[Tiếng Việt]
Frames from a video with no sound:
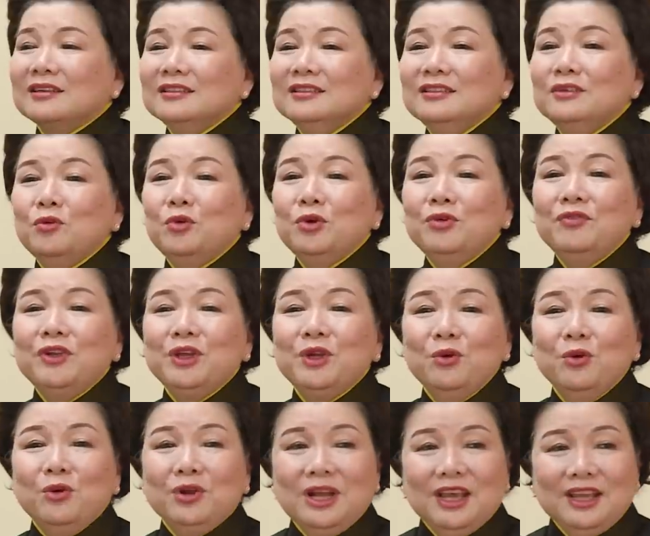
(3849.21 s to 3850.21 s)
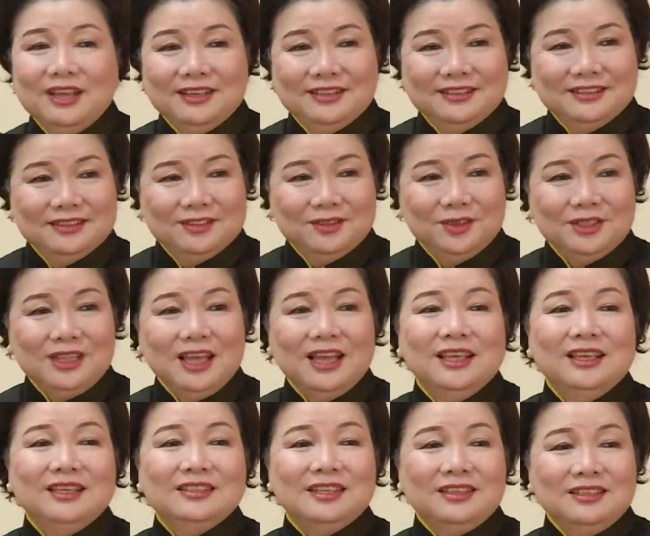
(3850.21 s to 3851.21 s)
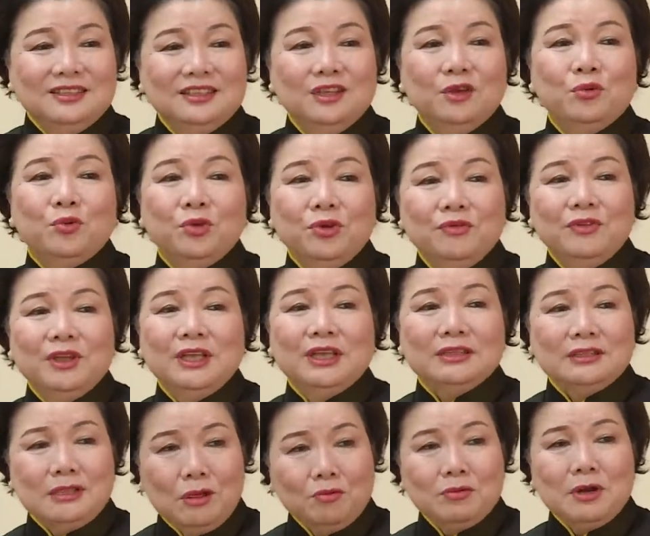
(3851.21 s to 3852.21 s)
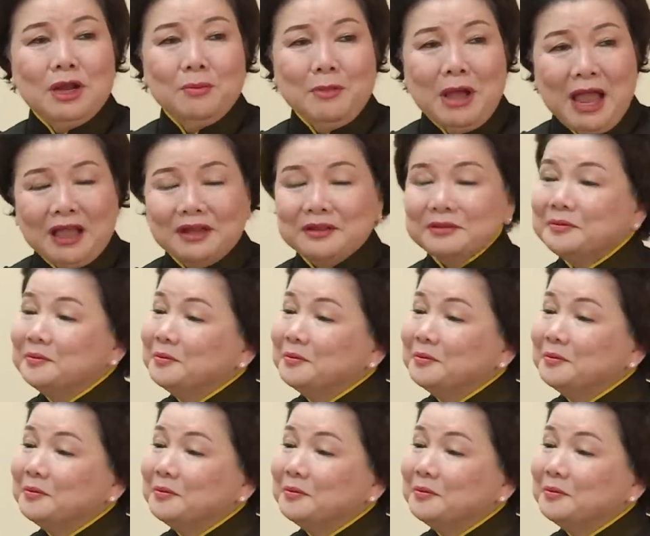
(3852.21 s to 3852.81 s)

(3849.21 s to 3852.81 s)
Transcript: Như quý vị ngồi đây, tôi thấy rất nhiều quý vị tóc đã bạc,